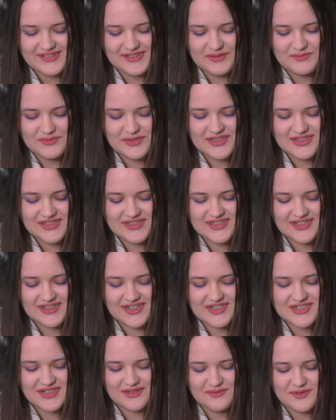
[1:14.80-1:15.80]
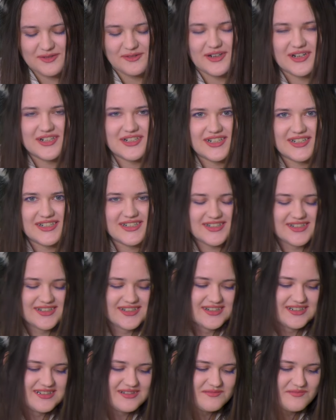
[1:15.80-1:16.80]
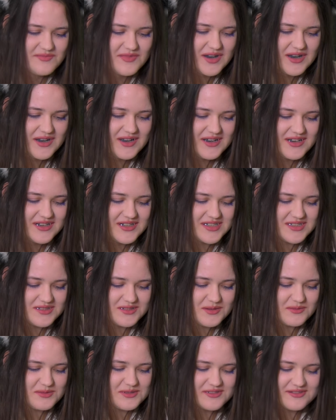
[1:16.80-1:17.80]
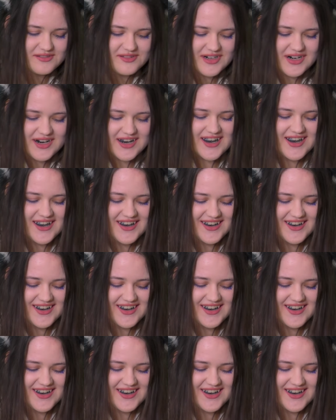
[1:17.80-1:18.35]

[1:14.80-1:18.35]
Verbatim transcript: Он обиделся и начал мне угрожать. Ну, собственно говоря,